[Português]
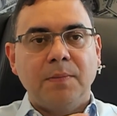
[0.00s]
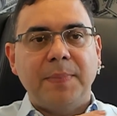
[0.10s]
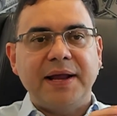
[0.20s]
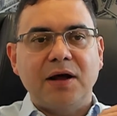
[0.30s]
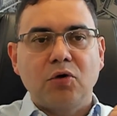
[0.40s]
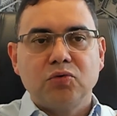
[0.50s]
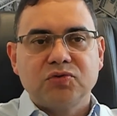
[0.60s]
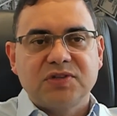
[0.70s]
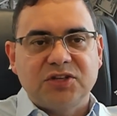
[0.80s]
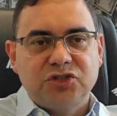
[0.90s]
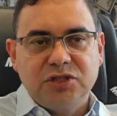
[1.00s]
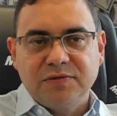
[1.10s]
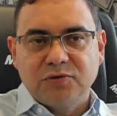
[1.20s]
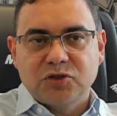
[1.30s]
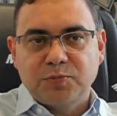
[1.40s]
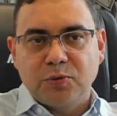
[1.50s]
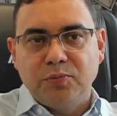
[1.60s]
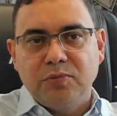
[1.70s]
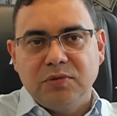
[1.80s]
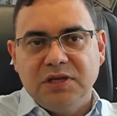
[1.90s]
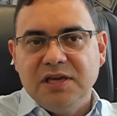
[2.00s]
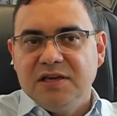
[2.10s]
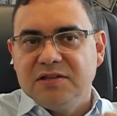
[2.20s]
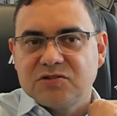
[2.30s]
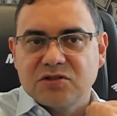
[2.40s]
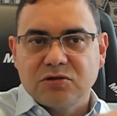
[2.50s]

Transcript: para alguns ativos, tipo índice,